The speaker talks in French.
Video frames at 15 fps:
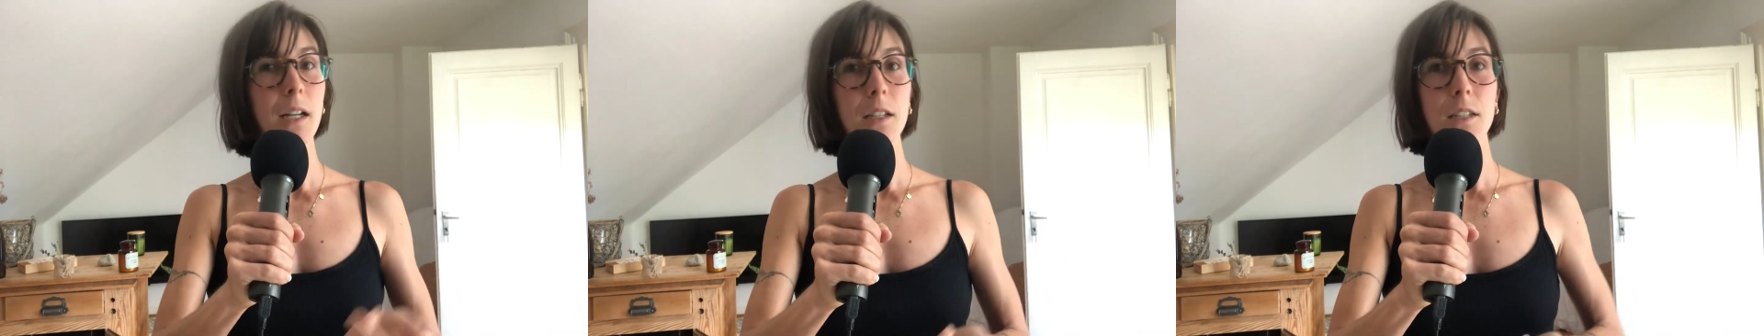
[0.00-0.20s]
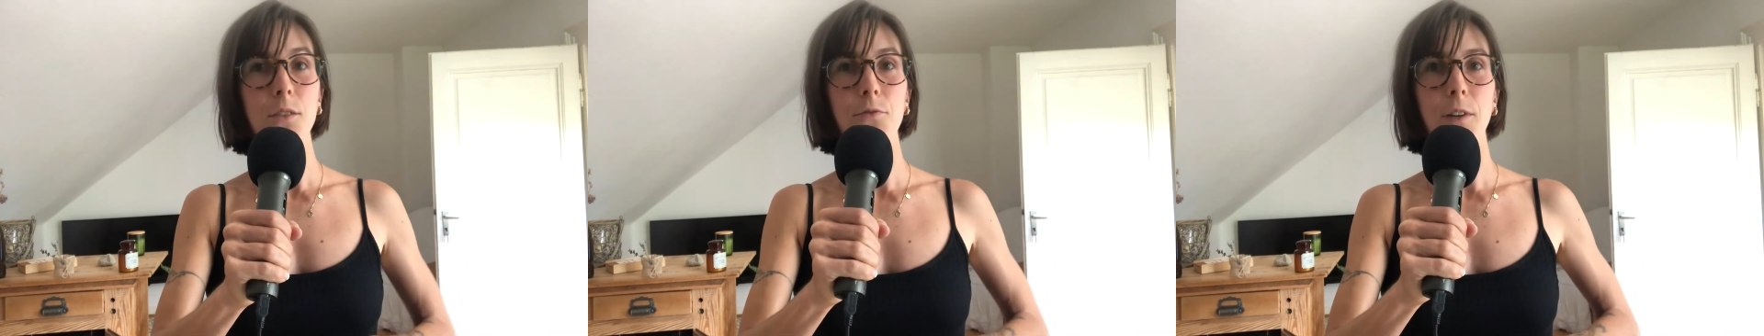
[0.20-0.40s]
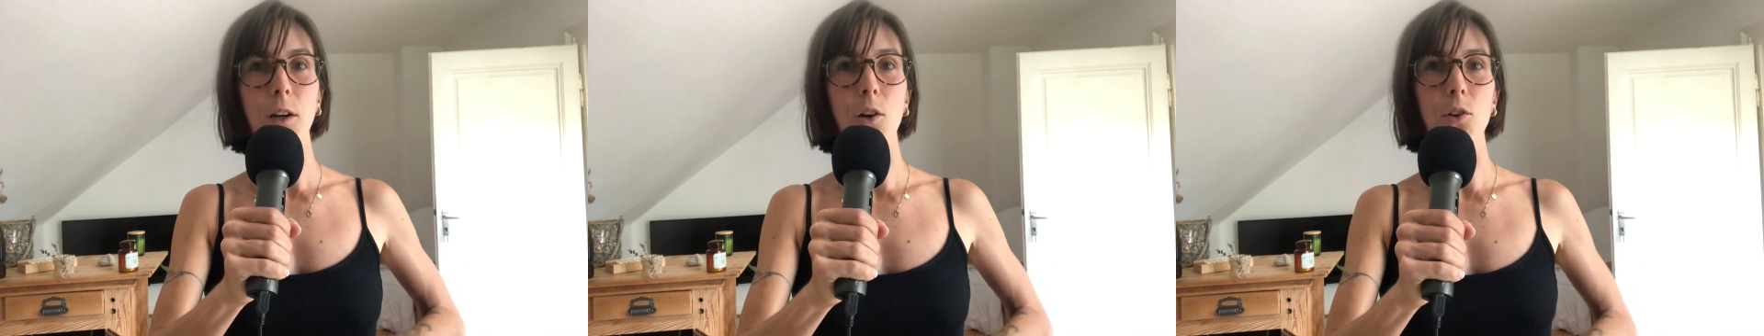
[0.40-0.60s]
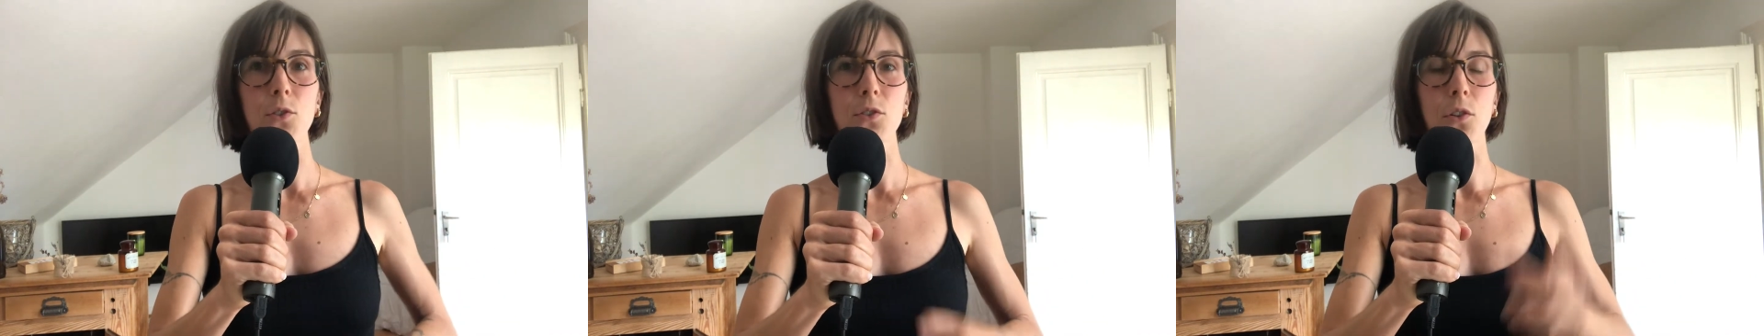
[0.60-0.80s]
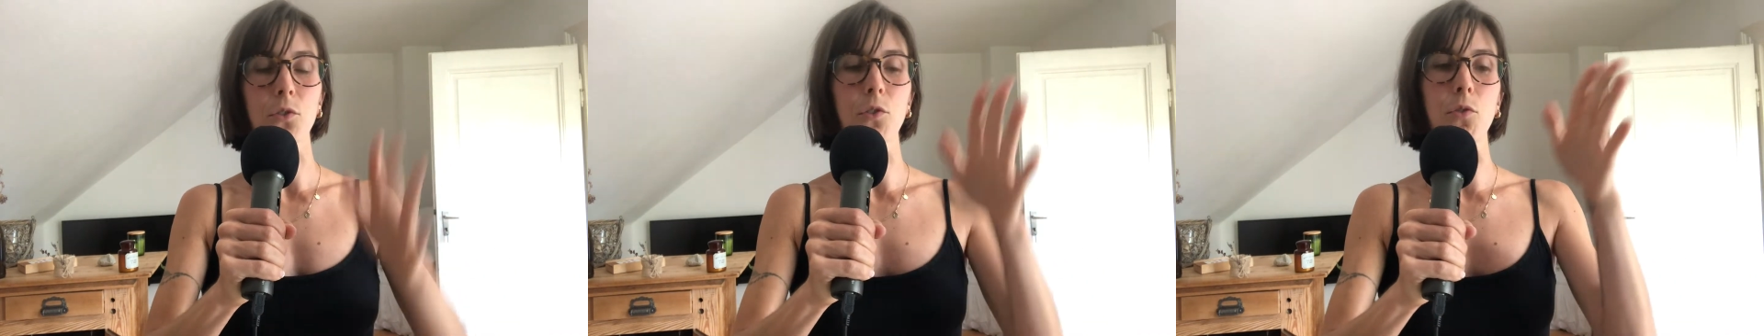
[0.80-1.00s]
la
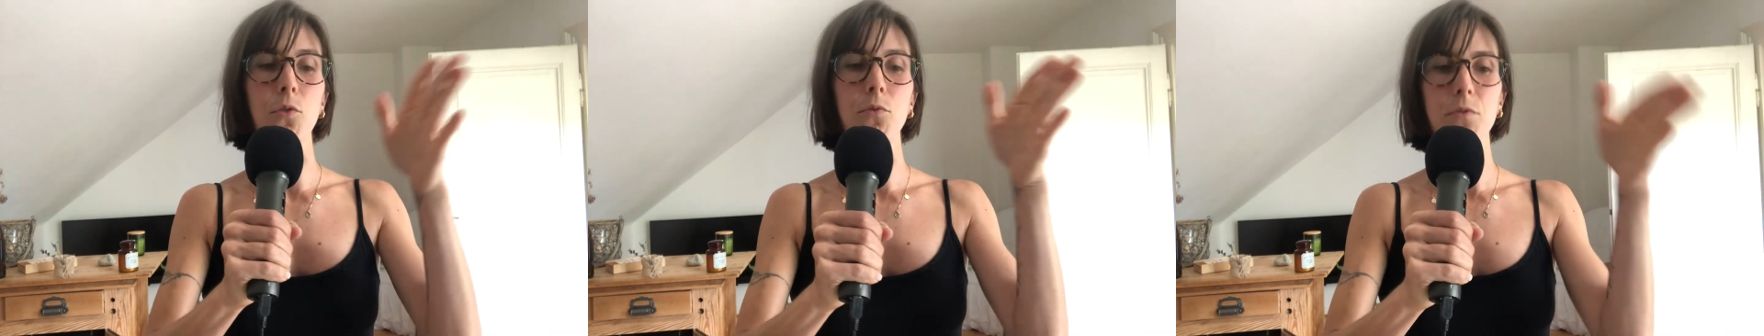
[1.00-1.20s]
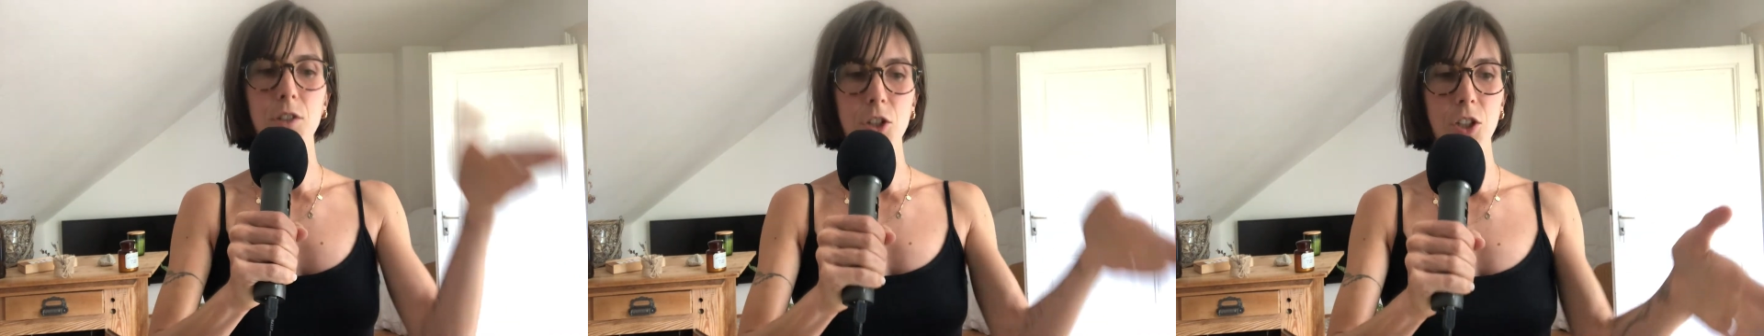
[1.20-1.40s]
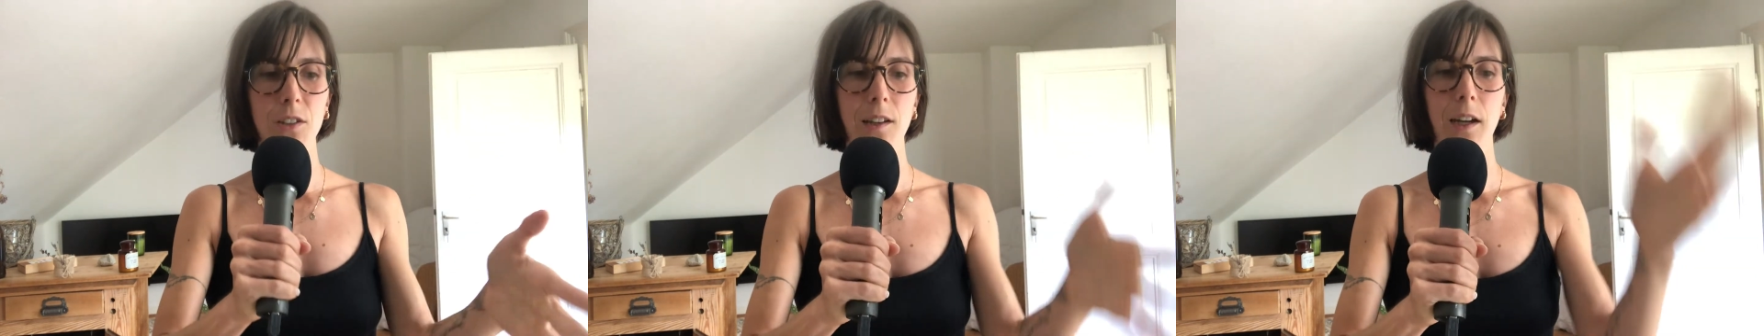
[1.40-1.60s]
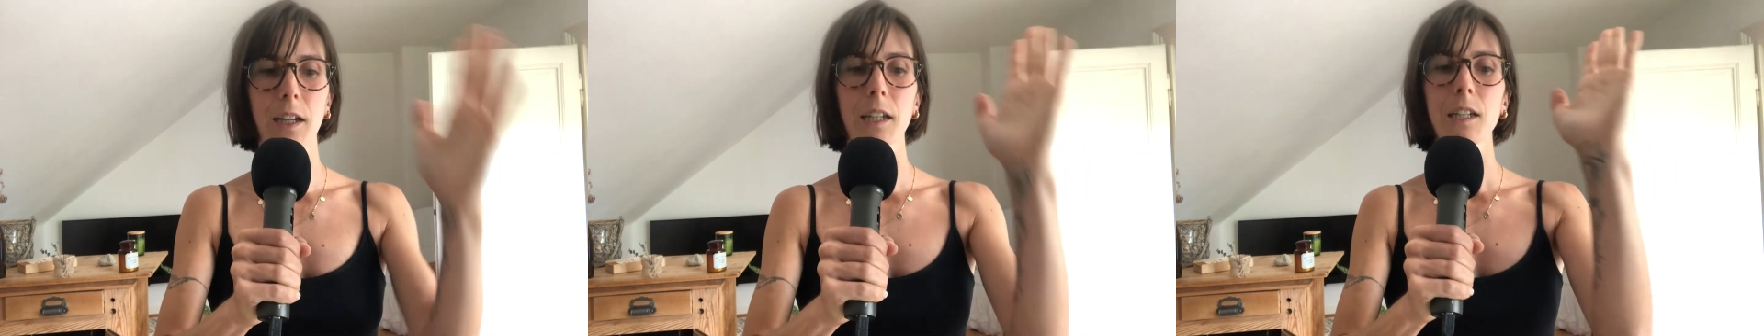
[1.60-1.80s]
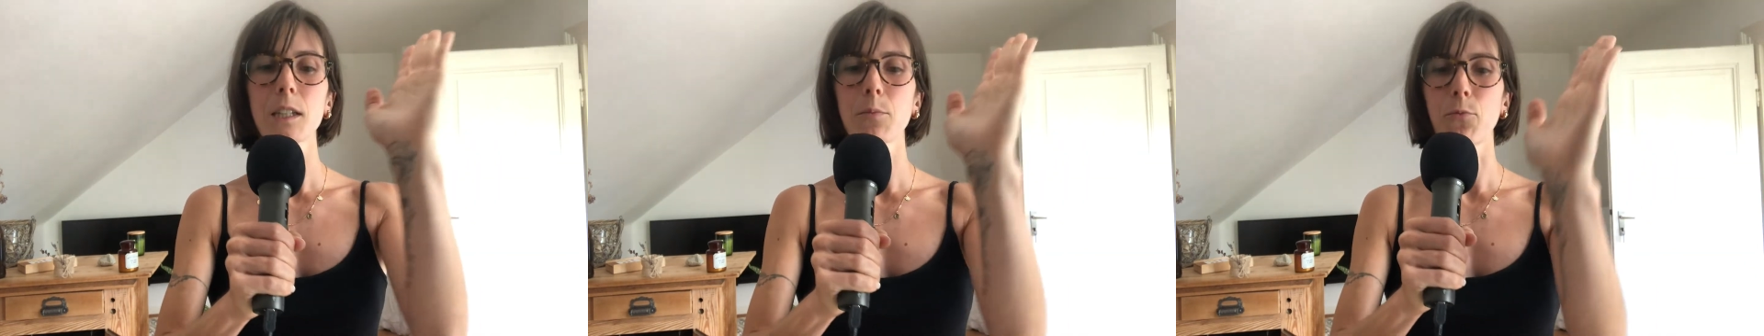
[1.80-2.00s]
différence entre
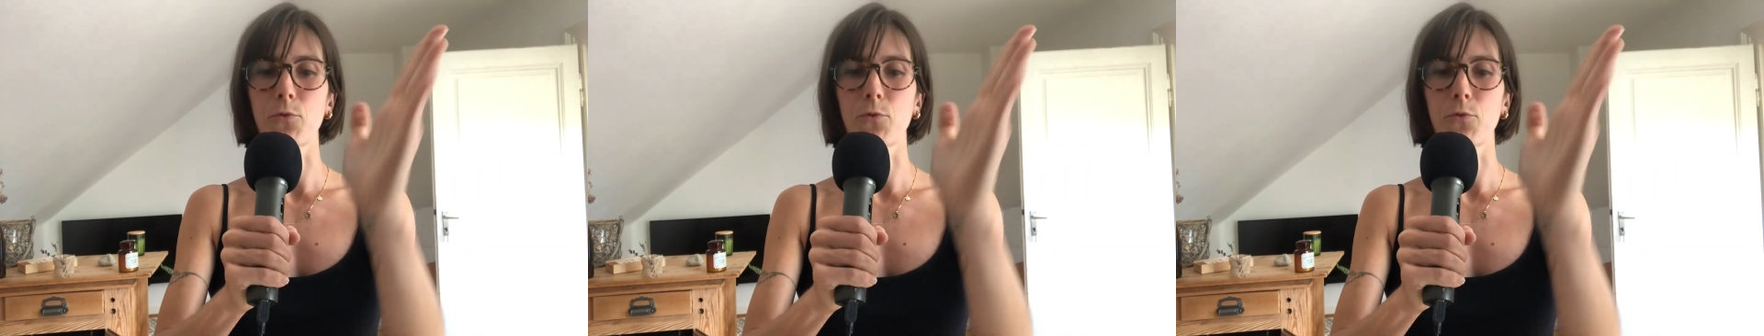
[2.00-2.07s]
végétarisme,